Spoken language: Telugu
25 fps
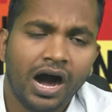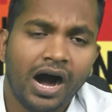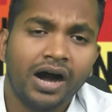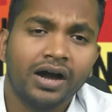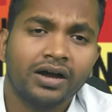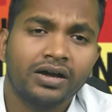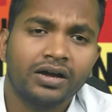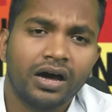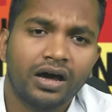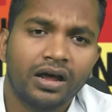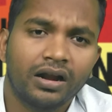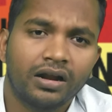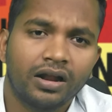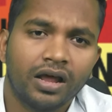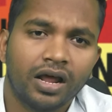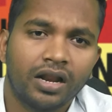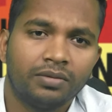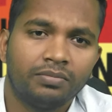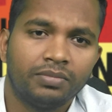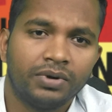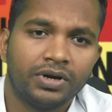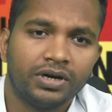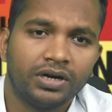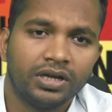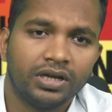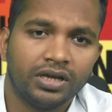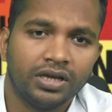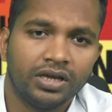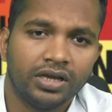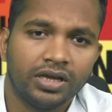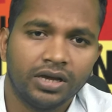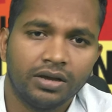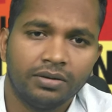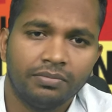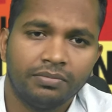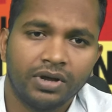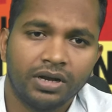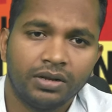ఆ కారణాన్ని బట్టి
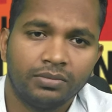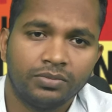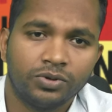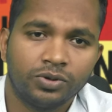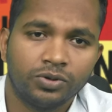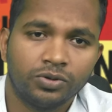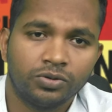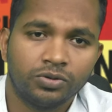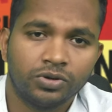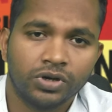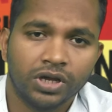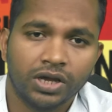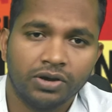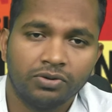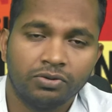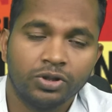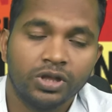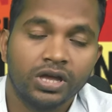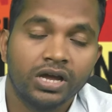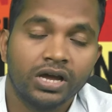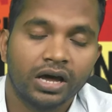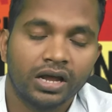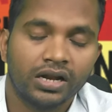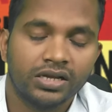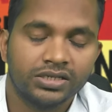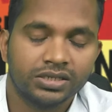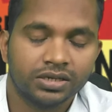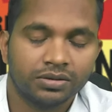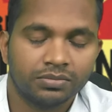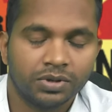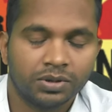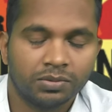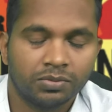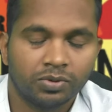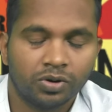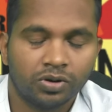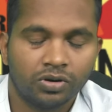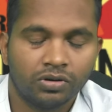మనము ఈ ఉదయకాల
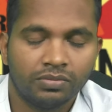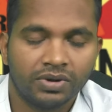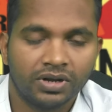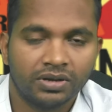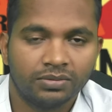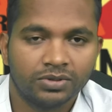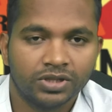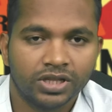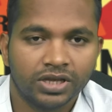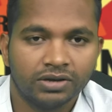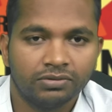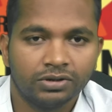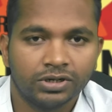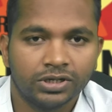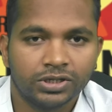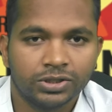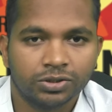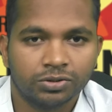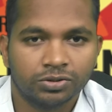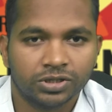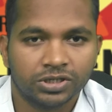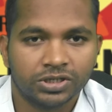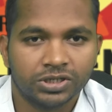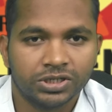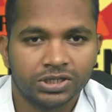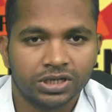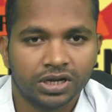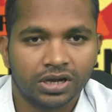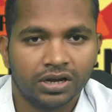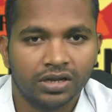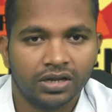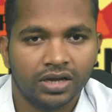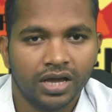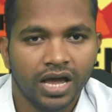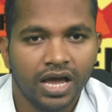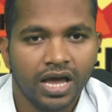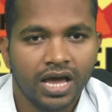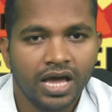సమయంలో మనం దేవుని
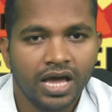స్థుతించాలి